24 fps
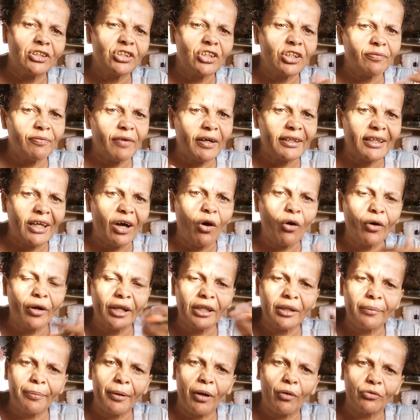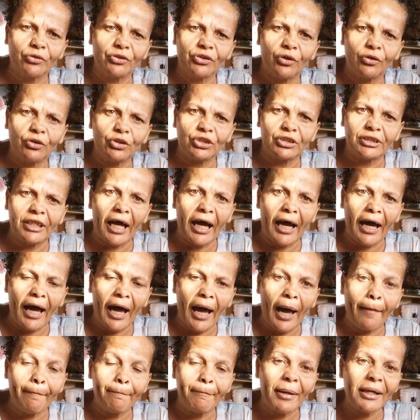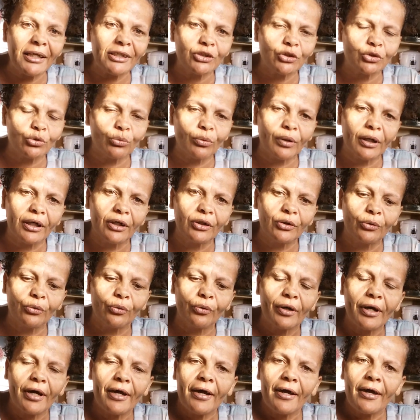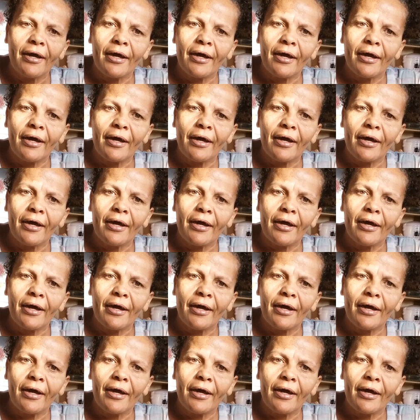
e a gente vai estar tá orando para o Senhor estar abençoando.